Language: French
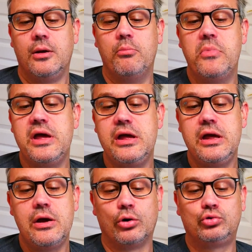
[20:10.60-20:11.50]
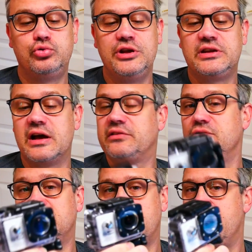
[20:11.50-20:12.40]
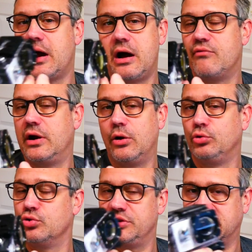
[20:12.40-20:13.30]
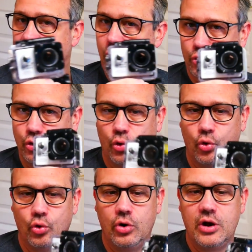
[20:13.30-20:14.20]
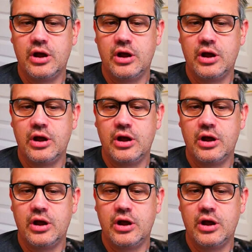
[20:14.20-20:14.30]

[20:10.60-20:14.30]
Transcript: Mais en tous les cas, c'est une caméra voilà autour des 40 euros.